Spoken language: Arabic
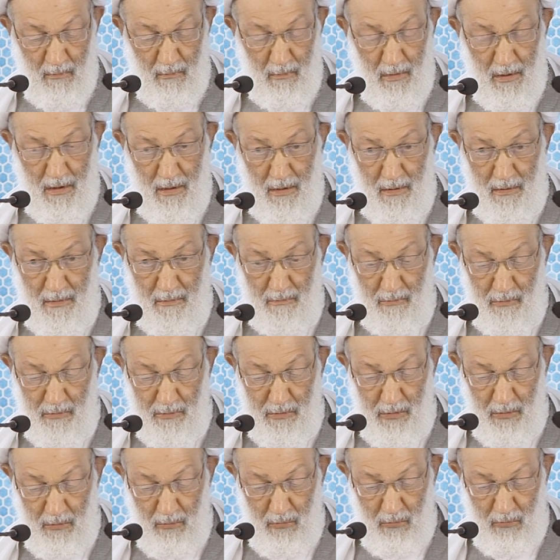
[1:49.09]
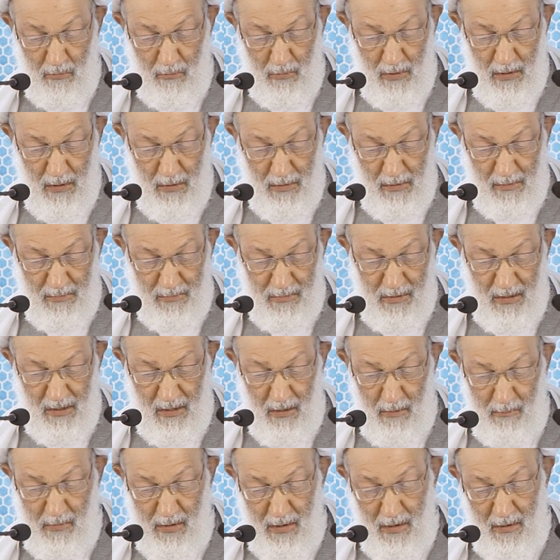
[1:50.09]
ولا ينطق ولا
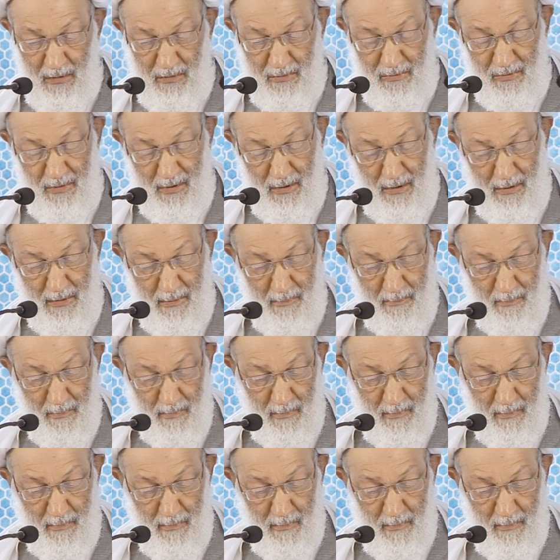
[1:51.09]
ينطق بها لسان